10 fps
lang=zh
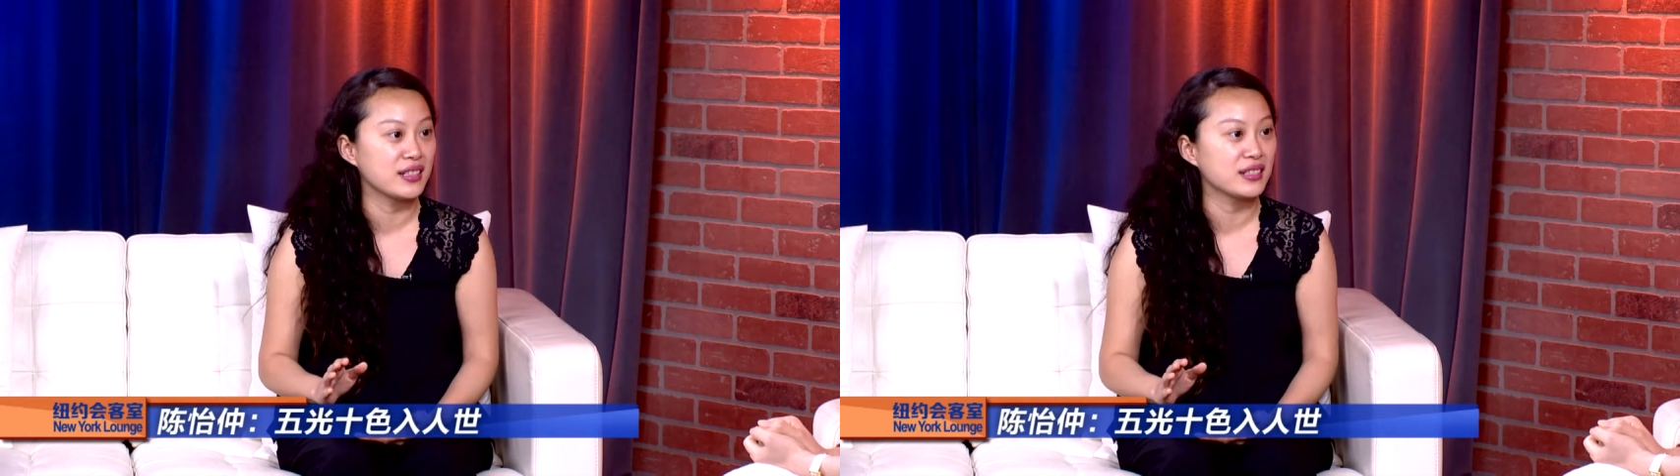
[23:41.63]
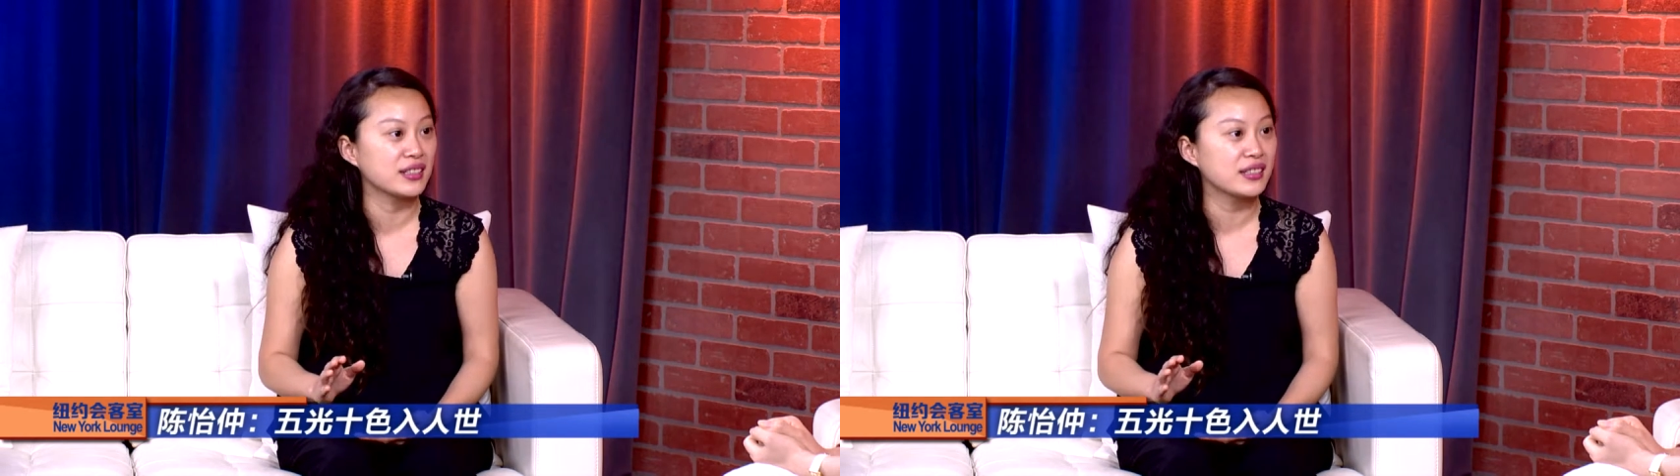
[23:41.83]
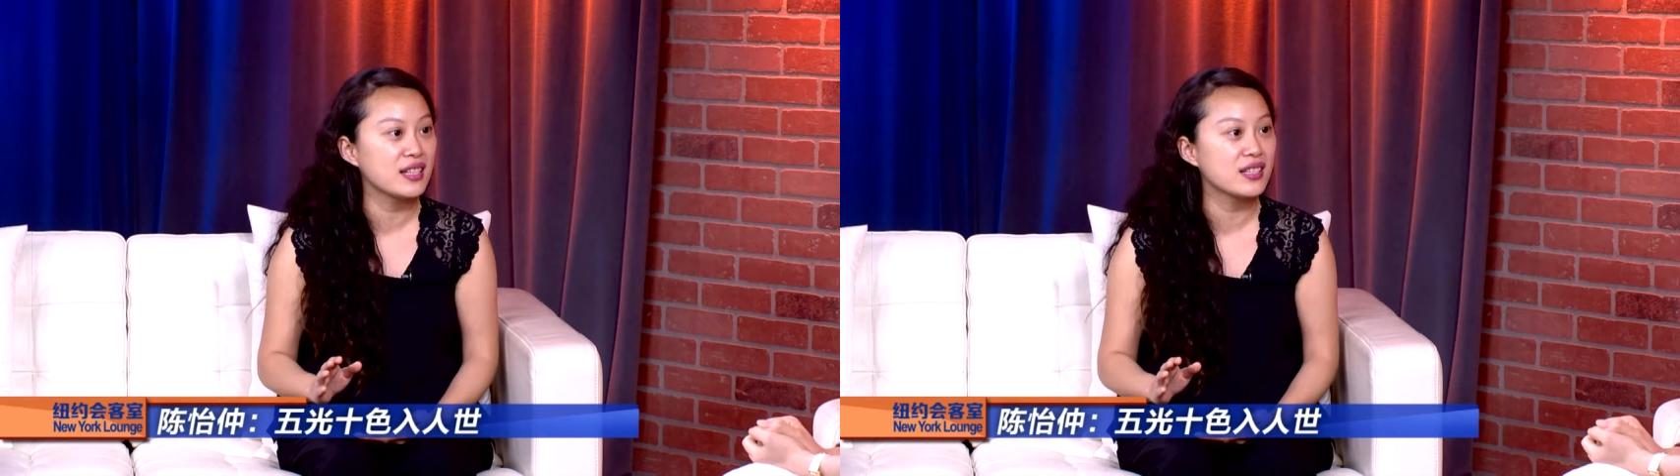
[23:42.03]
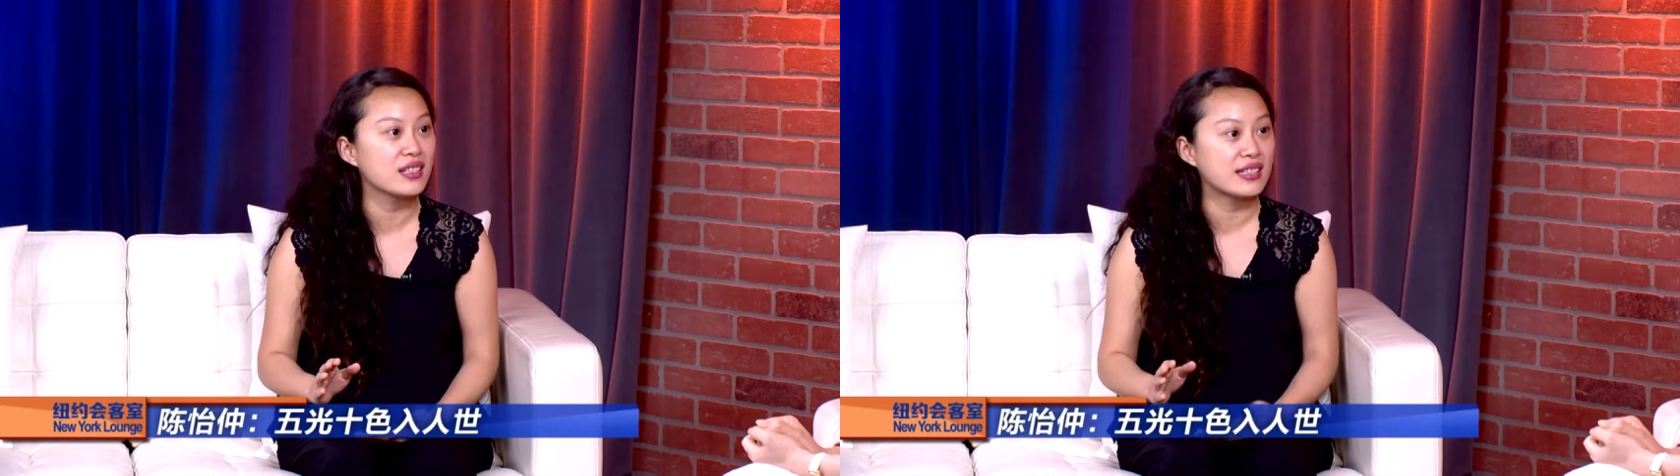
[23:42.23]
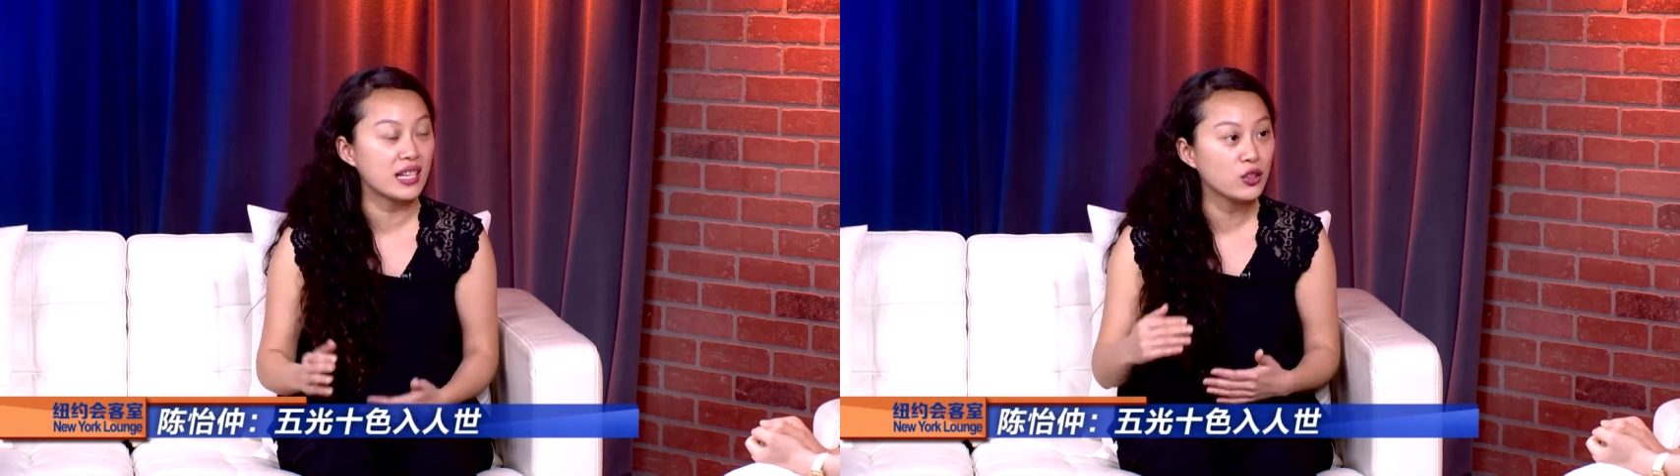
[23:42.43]
人，但是
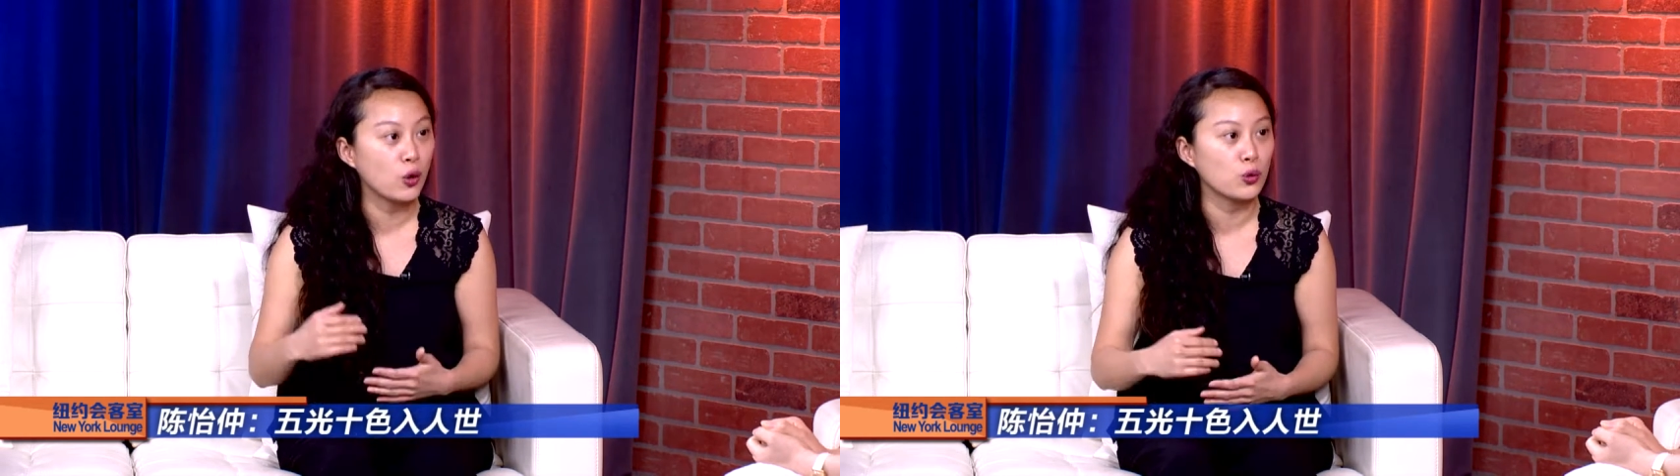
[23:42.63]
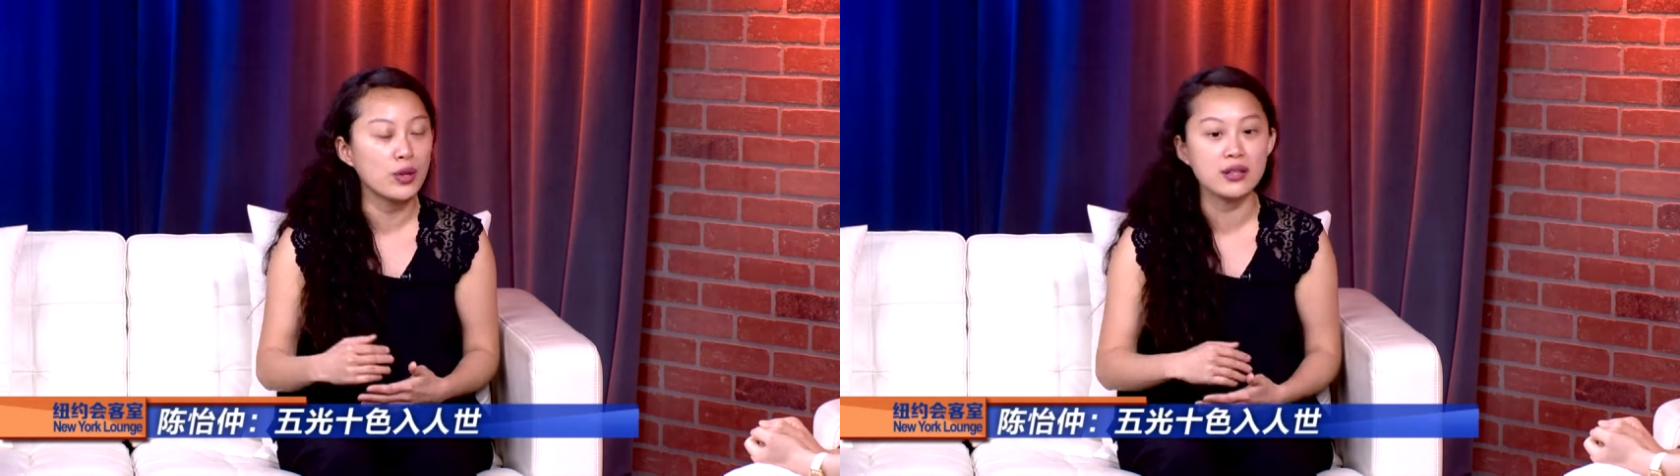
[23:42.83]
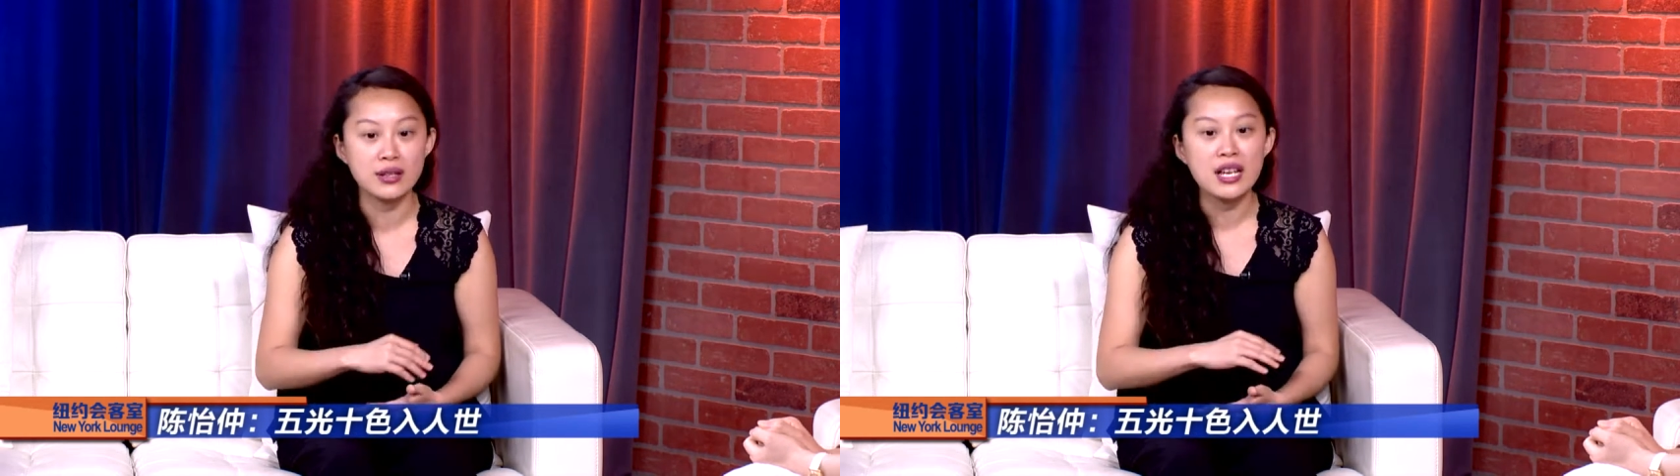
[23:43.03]
你在纽约